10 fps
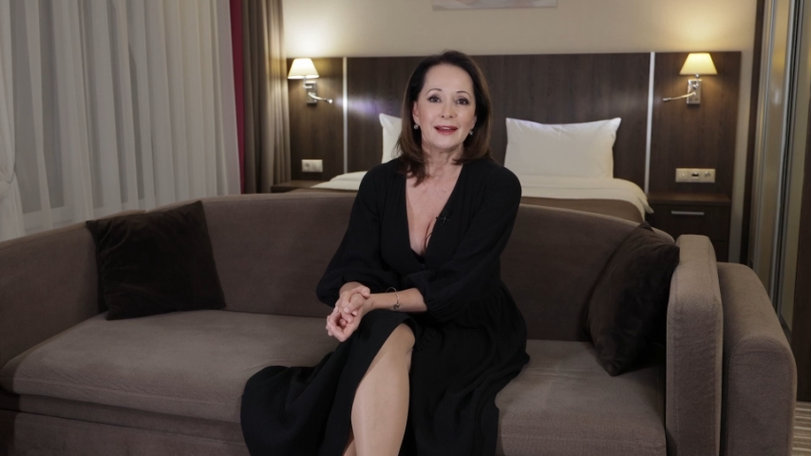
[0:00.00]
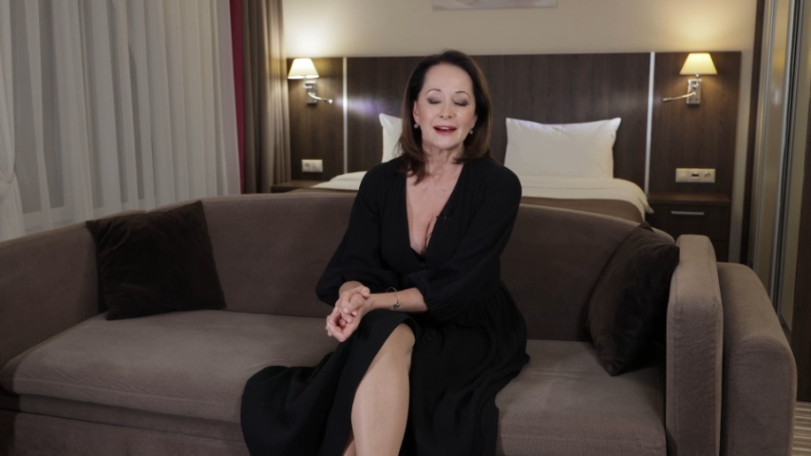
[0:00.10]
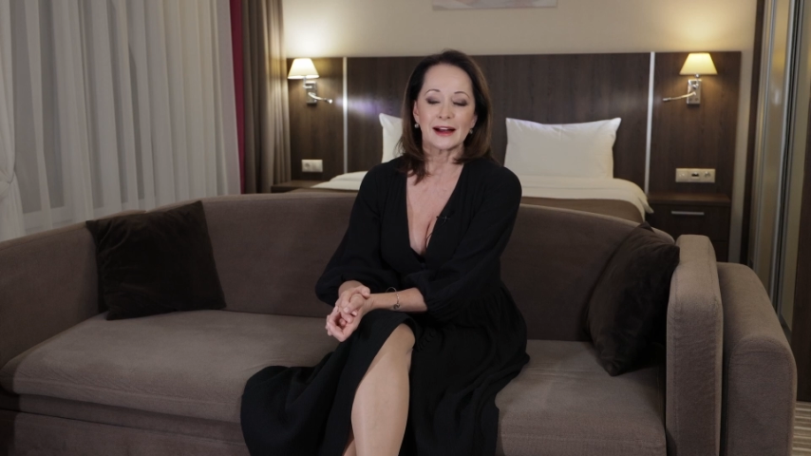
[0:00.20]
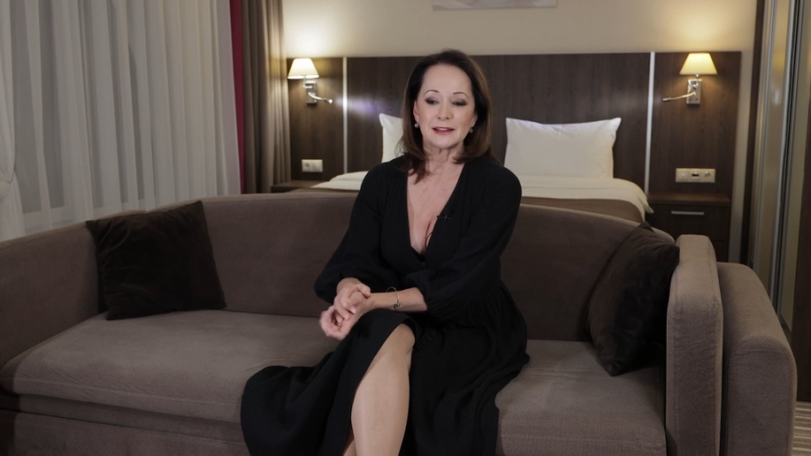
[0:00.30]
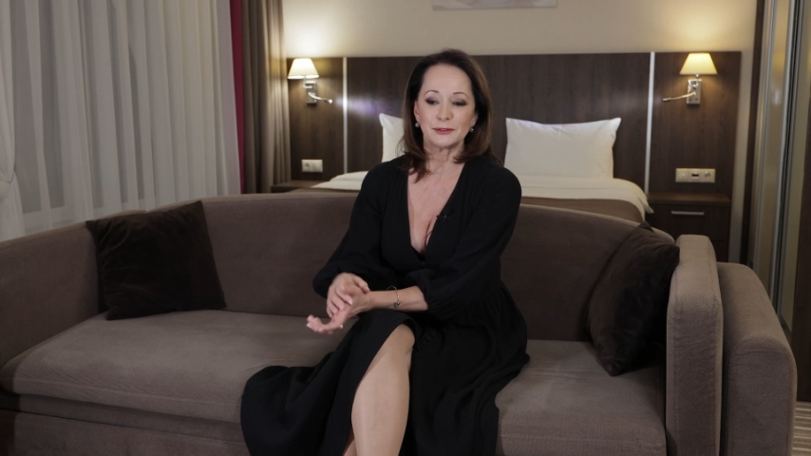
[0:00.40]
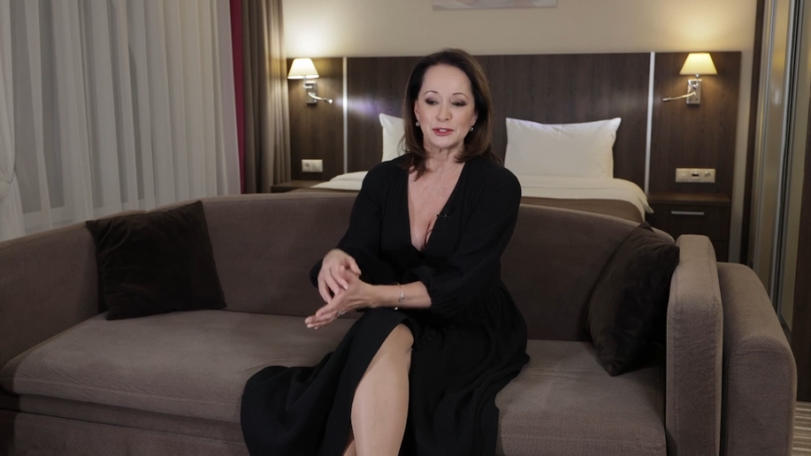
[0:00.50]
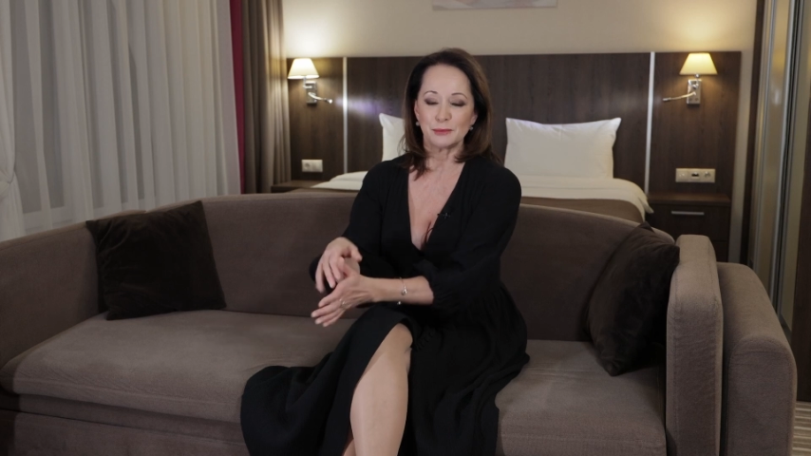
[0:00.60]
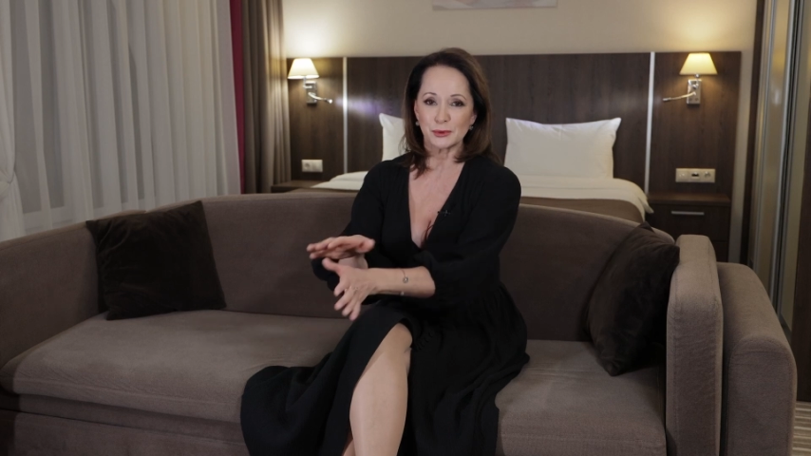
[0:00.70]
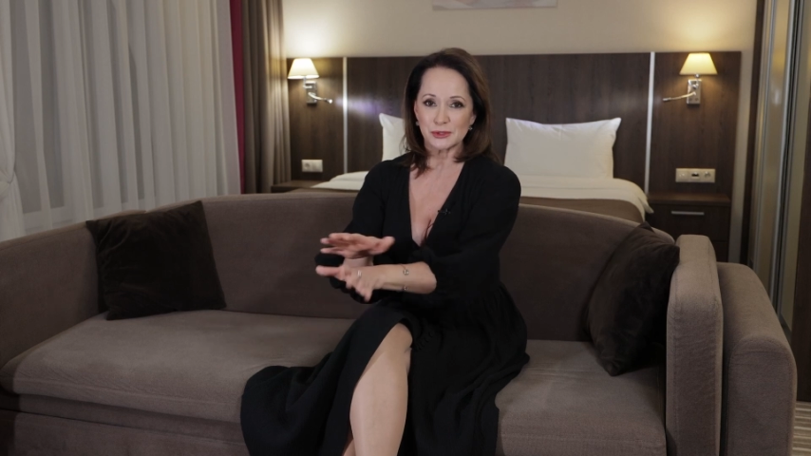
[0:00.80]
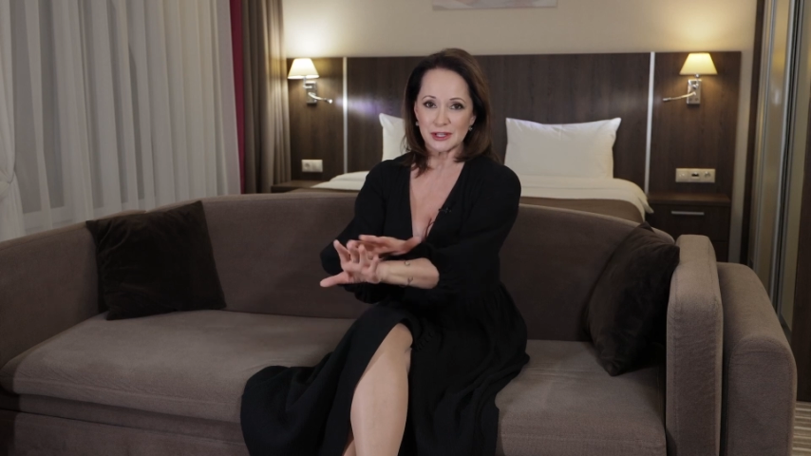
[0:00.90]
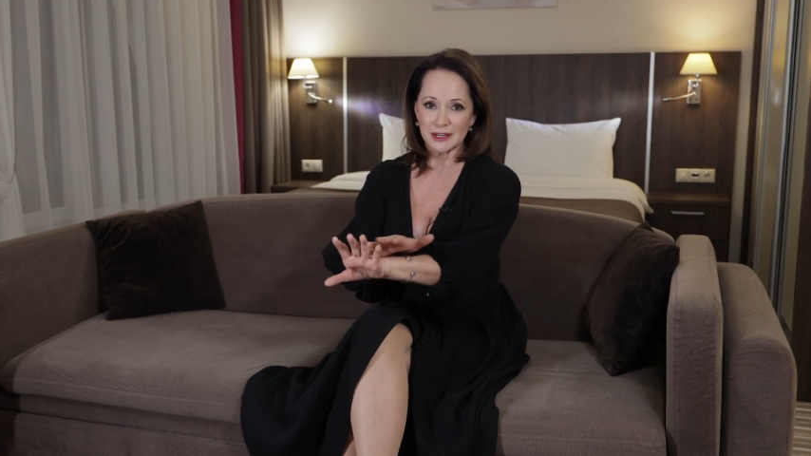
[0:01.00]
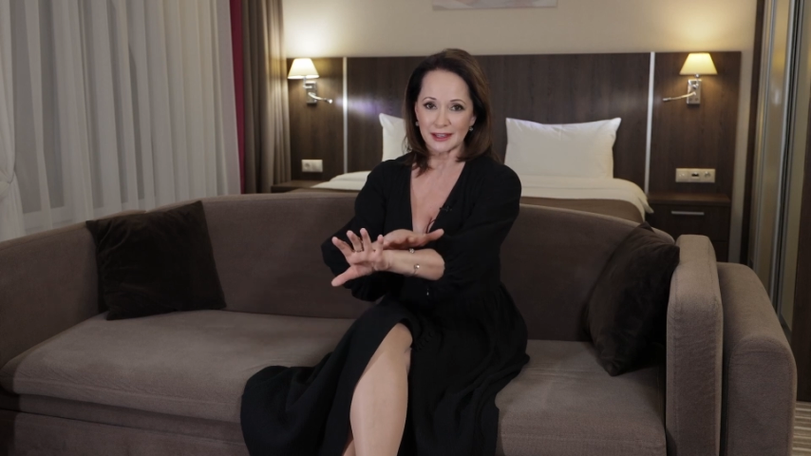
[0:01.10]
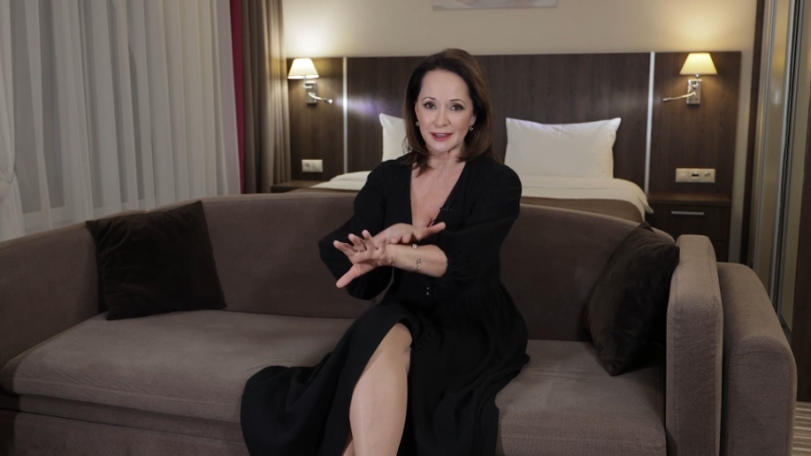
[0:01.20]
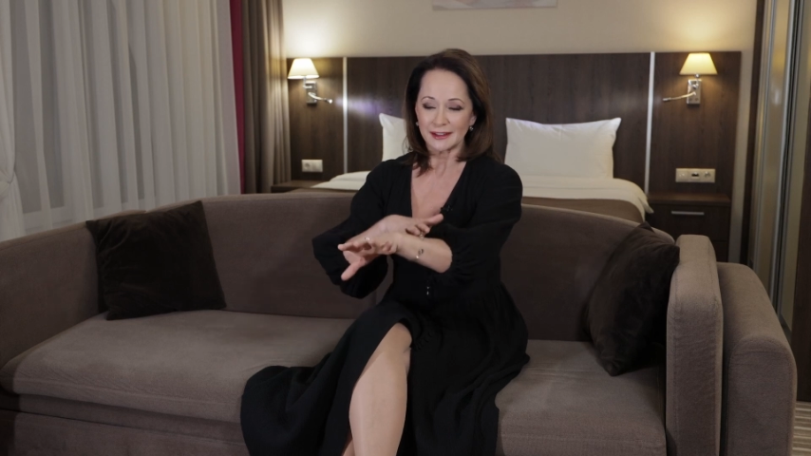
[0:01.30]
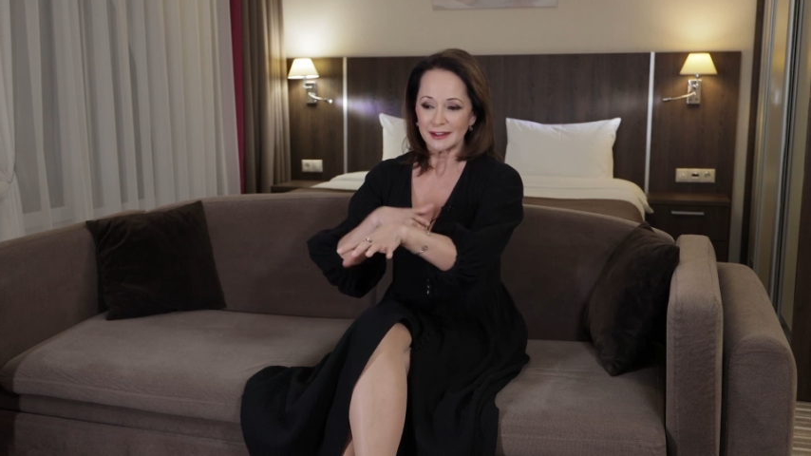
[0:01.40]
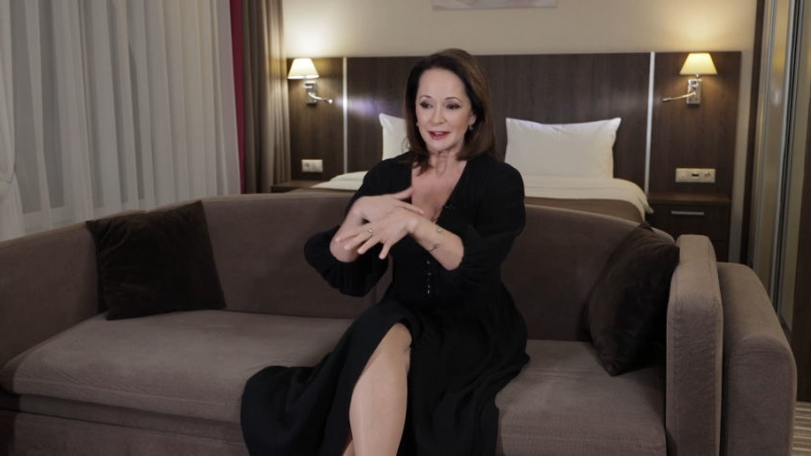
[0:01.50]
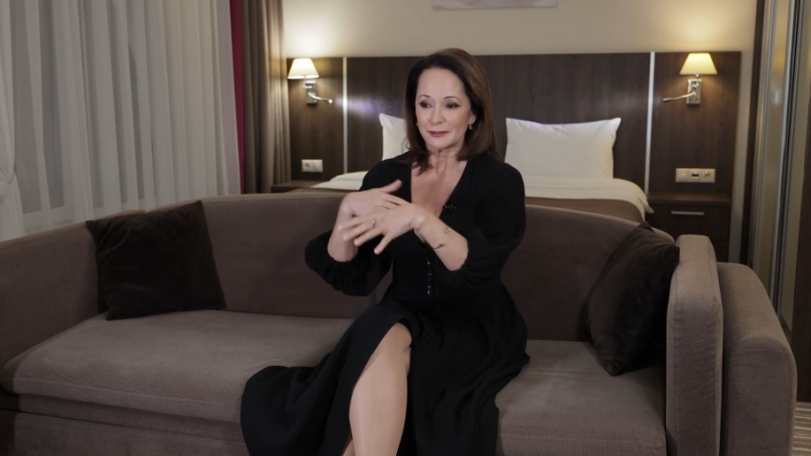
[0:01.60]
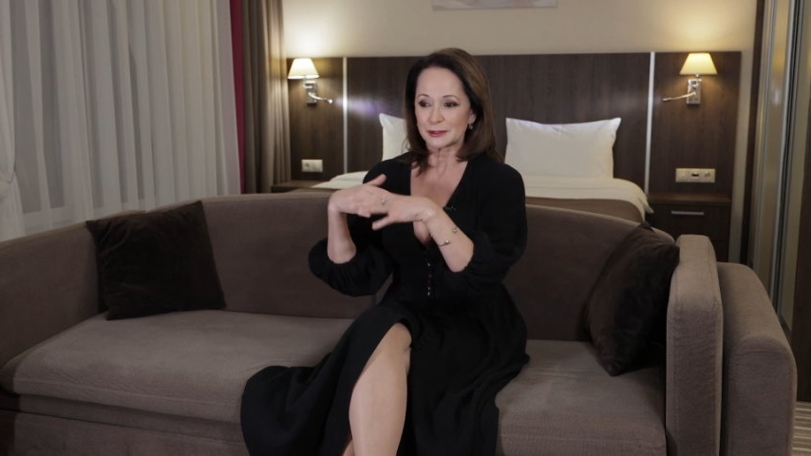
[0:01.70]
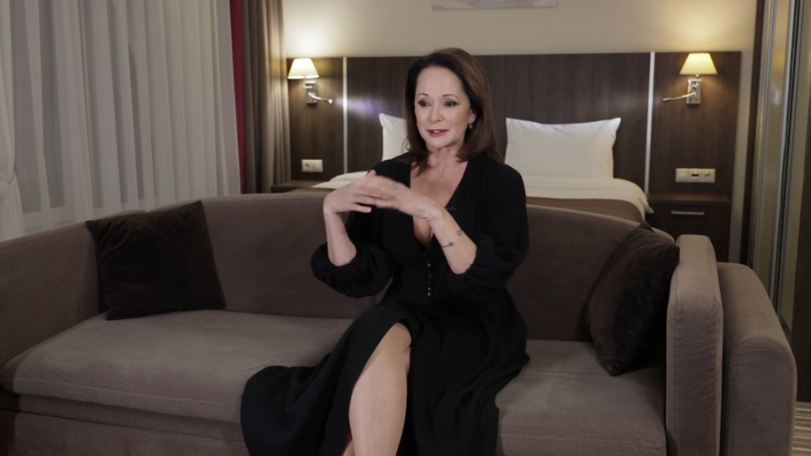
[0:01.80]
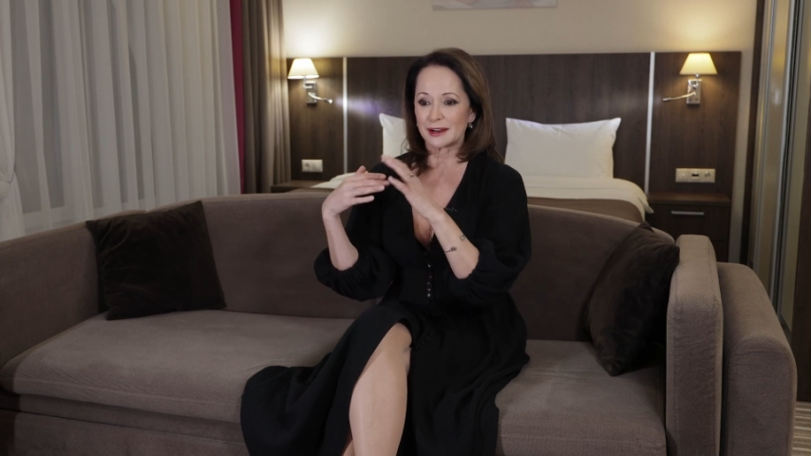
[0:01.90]
когда вот эти пузырики
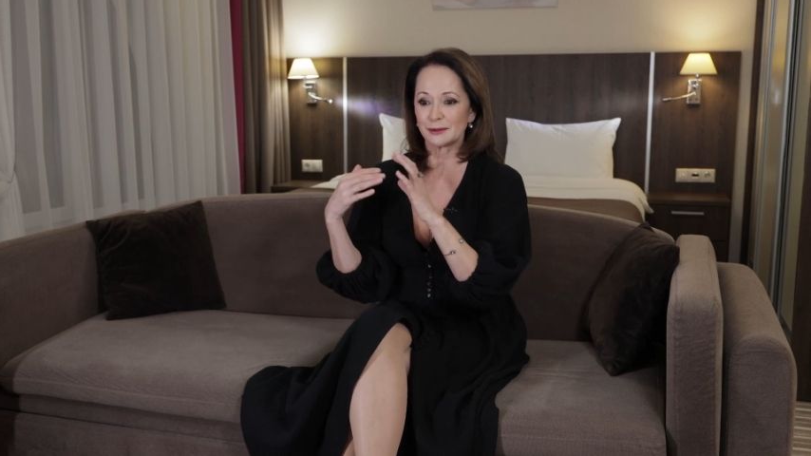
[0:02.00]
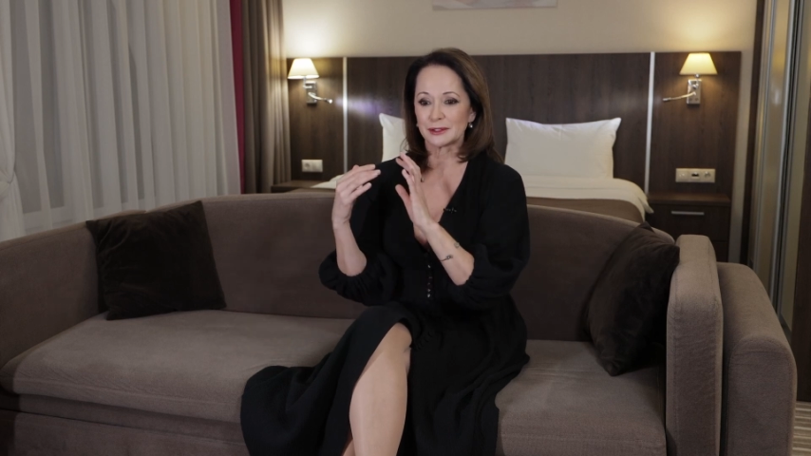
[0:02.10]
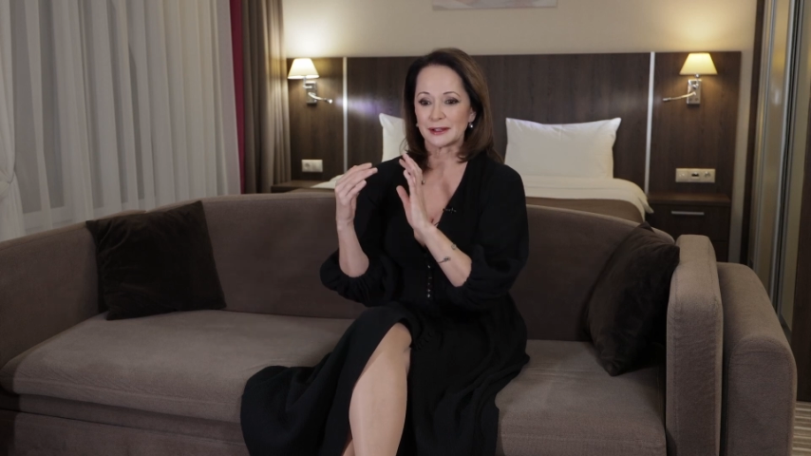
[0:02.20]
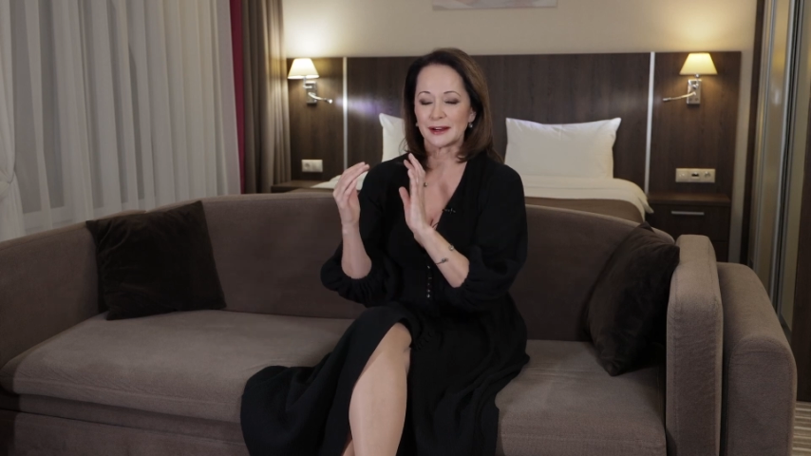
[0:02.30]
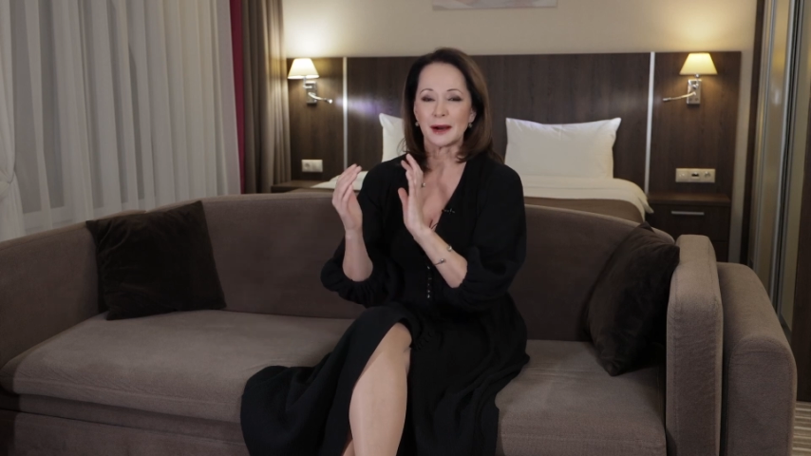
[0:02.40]
вот так вот а,